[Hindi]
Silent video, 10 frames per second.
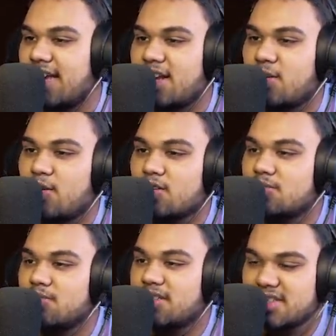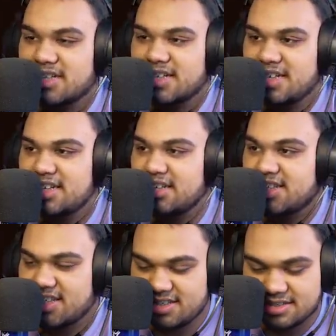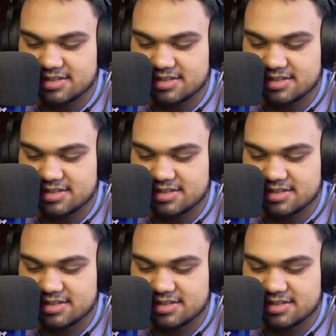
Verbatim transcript: खैर और मजा नहीं लेते